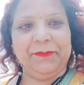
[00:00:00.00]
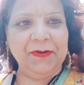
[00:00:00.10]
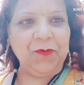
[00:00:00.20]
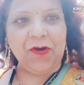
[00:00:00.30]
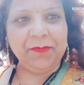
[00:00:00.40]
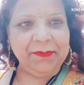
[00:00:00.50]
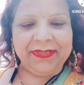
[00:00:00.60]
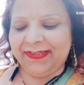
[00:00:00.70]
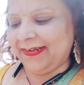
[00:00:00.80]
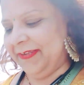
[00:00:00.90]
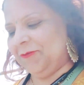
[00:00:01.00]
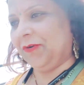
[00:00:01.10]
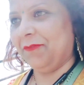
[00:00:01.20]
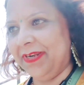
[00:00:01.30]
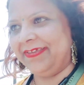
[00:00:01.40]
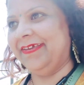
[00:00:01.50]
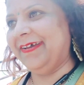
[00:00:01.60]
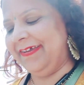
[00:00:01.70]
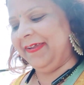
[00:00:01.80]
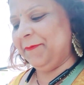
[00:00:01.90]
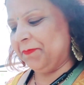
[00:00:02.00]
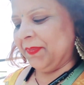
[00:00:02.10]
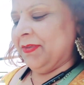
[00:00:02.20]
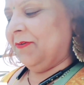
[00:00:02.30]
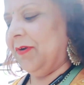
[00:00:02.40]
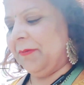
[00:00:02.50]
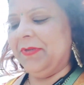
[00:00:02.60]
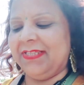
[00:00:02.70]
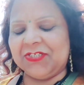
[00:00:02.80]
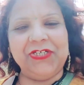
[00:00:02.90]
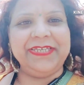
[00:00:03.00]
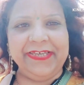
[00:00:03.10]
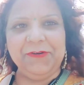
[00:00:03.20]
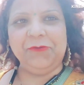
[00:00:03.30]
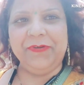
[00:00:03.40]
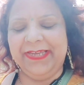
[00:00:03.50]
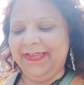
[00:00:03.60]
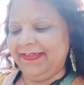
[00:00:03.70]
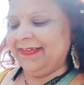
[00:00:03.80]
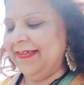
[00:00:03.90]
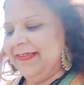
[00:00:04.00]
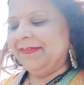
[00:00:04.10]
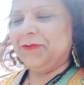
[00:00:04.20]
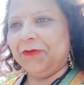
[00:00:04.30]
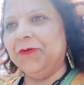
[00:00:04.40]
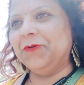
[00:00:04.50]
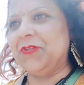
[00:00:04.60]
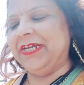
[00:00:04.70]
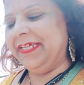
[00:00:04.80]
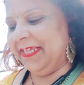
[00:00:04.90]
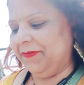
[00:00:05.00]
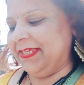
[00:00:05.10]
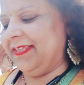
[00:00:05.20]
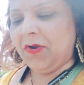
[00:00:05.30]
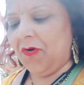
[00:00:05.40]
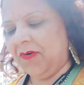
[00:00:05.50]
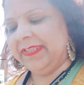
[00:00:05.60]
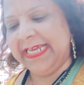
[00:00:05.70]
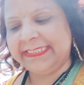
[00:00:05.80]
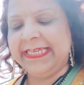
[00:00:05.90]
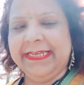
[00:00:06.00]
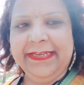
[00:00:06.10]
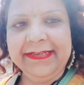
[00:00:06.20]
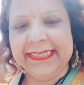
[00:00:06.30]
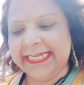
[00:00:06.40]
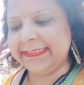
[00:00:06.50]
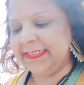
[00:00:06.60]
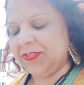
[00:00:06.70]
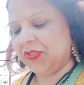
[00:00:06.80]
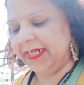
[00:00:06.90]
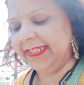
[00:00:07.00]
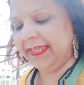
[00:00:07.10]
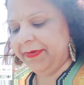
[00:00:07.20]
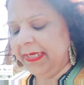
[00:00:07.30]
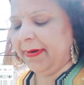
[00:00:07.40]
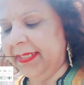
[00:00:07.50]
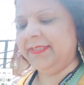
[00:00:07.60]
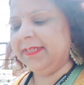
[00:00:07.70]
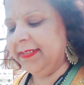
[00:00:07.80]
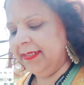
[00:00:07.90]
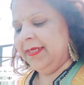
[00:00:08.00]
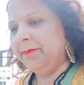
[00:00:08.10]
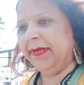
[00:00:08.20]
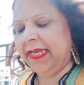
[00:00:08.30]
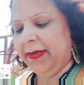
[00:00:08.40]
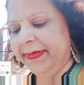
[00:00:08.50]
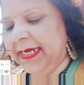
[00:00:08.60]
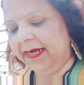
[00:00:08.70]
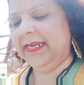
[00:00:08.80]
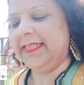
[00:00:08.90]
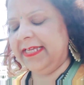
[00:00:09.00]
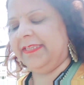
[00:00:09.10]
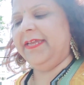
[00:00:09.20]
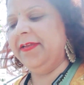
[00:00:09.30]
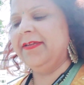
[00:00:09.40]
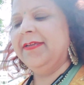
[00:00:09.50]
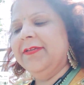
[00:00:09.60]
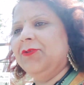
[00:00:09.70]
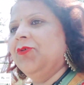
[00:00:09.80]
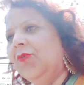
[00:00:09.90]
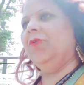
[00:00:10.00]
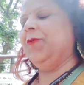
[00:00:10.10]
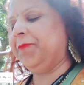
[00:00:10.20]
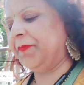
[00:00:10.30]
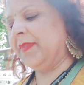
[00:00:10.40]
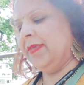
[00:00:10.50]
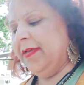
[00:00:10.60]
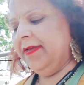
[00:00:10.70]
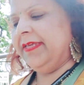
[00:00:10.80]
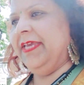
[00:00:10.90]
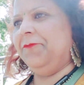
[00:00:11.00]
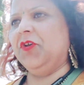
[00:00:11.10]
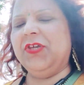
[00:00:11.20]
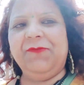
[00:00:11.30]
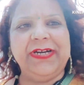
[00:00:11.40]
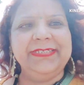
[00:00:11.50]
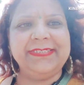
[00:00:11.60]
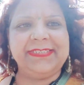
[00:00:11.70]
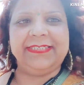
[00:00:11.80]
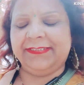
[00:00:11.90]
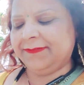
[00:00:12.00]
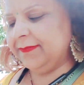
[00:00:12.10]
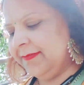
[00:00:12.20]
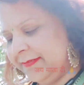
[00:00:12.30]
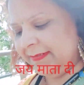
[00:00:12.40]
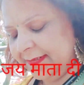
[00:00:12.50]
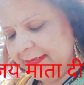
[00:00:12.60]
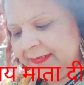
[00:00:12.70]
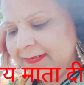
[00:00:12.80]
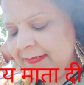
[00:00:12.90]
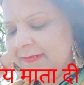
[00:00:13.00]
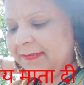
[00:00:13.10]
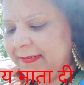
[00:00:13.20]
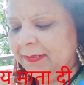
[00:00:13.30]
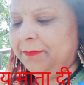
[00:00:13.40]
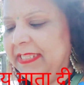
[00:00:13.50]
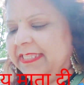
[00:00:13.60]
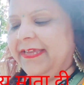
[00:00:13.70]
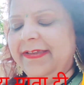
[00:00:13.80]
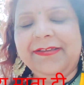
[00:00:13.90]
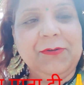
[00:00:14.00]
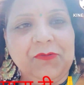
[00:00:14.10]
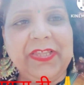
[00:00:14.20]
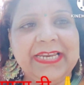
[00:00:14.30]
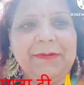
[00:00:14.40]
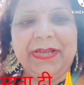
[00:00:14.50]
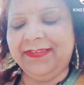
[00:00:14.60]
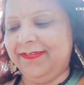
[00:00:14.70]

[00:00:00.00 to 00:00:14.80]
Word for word: वीडियो पसंद आया हो या व्लॉग पसंद आया हो यात्रा मीना के साथ पसंद आई हो तो चैनल को सब्सक्राइब नए हैं तो सब्सक्राइब करना ना भूलें लाइक शेयर ज़रूर कीजिएगा मिलती हूँ अगले वीडियो में बहुत जल्द आपसे तब तक के लिए मुझे आज्ञा दीजिए जय